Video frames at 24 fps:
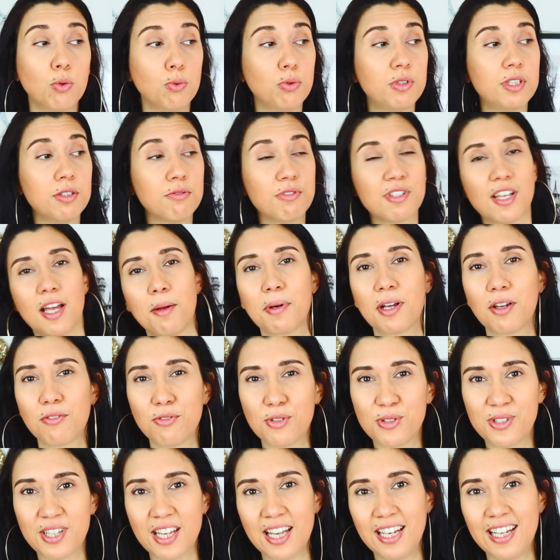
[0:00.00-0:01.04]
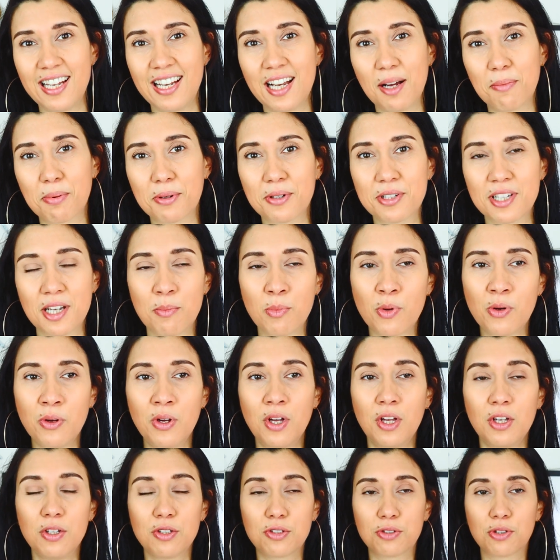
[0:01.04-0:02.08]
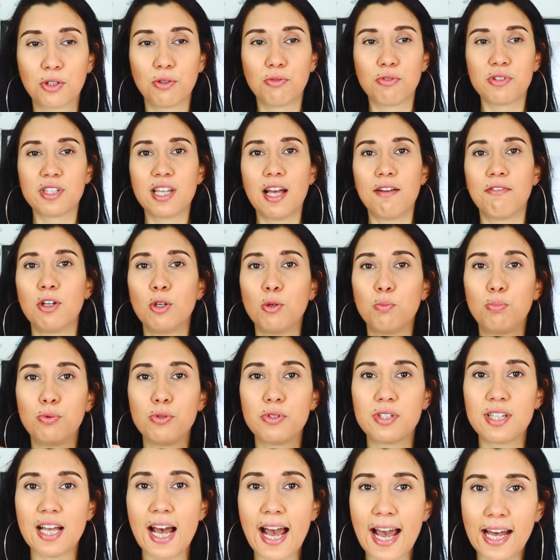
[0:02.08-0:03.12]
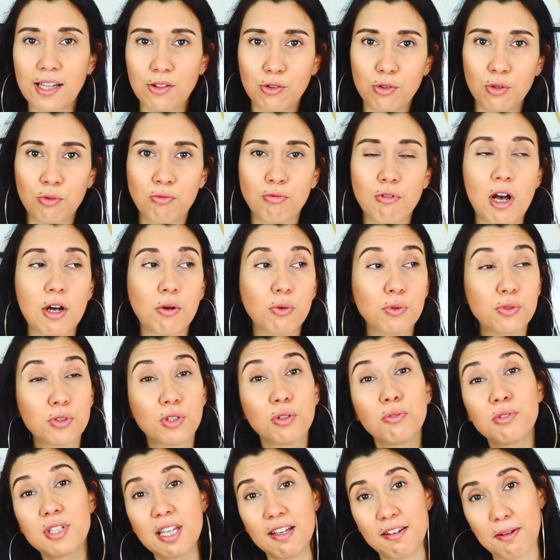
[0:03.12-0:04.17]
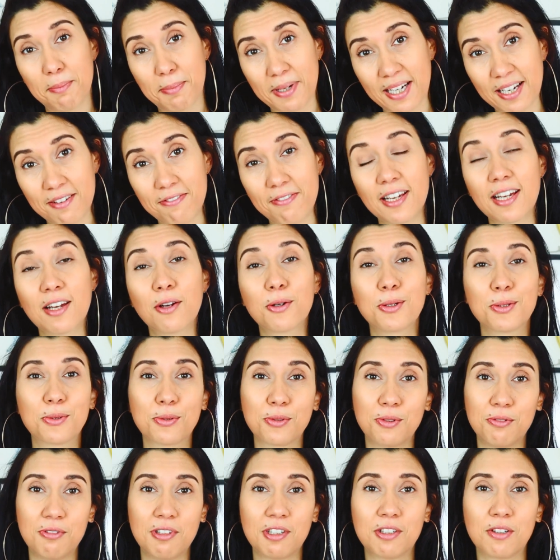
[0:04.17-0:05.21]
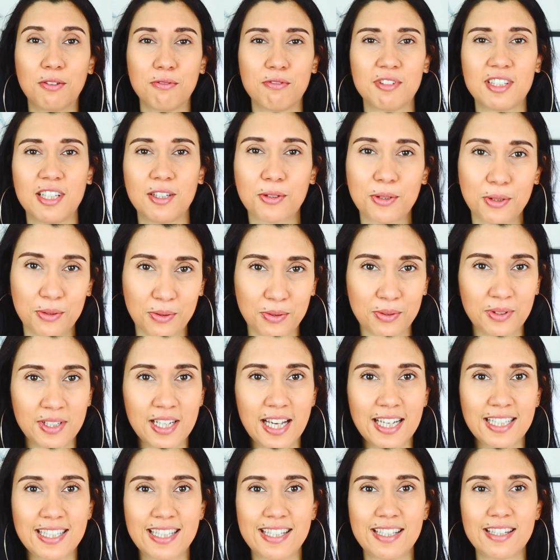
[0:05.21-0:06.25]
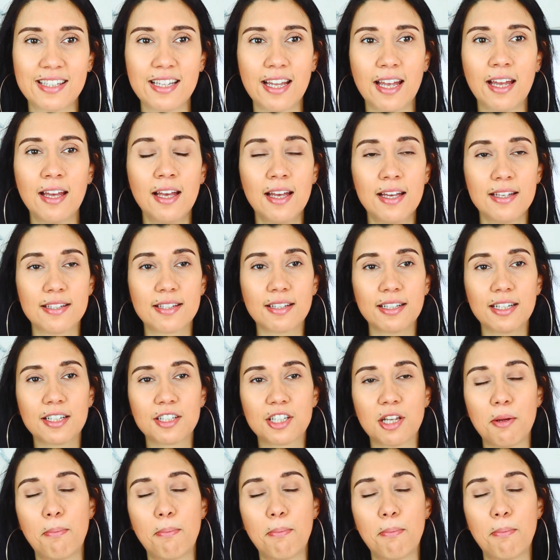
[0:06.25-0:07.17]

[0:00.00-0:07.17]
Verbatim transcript: ou si vous avez prévu d'y aller là prochainement, ce que vous avez le plus hâte de voir ou ce que vous avez préféré retrouver quand vous êtes retourné à Disney. C'est vrai que